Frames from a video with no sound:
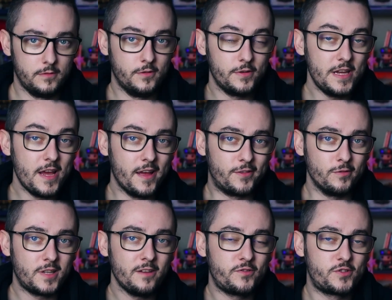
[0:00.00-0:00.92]
No nie,
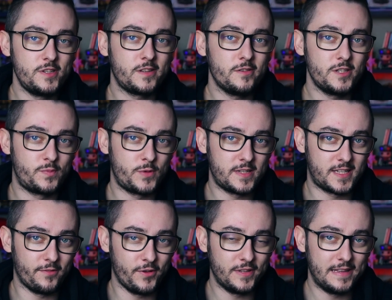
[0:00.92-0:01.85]
tutaj wszystko jest
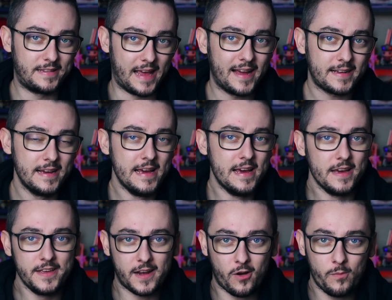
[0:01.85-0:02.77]
przedstawione tak,
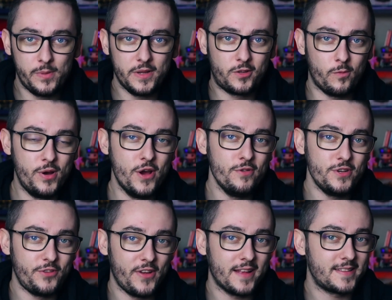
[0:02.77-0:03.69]
jakoby to był
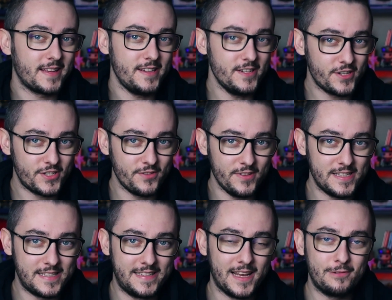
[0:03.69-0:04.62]
świat taki
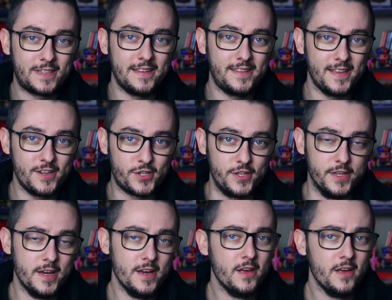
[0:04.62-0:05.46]
rzeczywisty, autentyczny.